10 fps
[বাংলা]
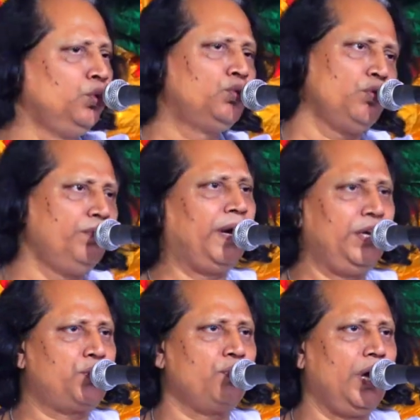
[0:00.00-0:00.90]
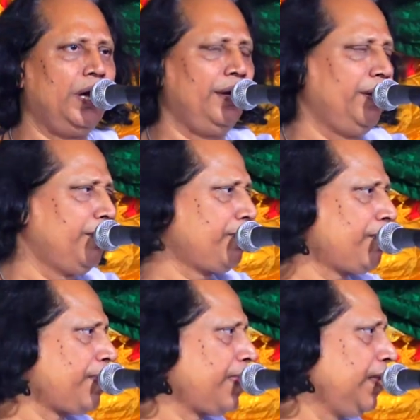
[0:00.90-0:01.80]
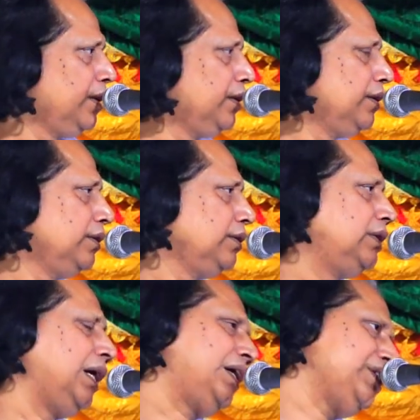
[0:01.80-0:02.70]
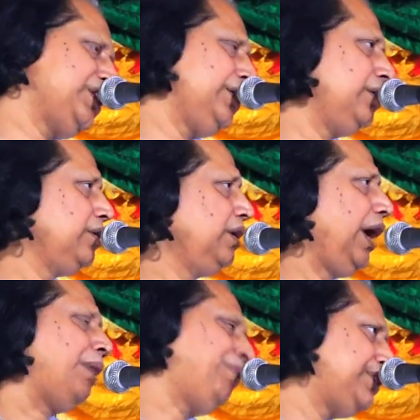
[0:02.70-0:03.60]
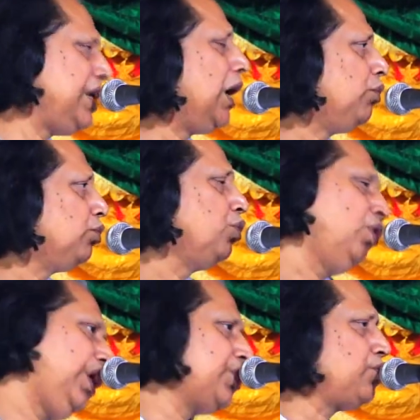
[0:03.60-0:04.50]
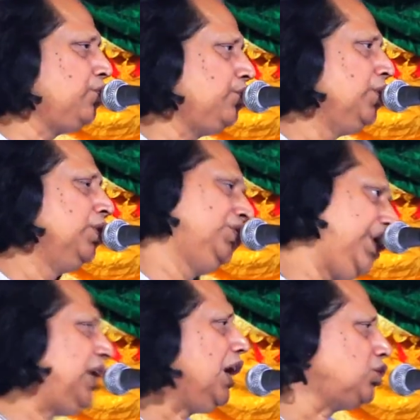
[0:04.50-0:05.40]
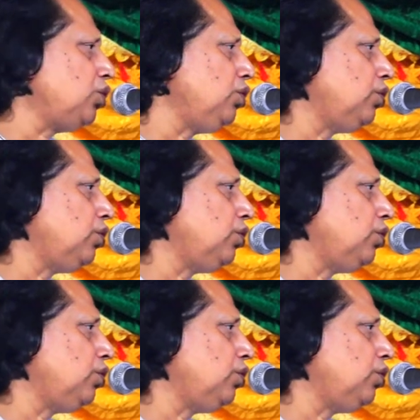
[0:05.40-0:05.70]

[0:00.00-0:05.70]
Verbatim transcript: নতুন বাণী শোনায় তার কাছে একবার যাও ঘুরে আসো দেখে আস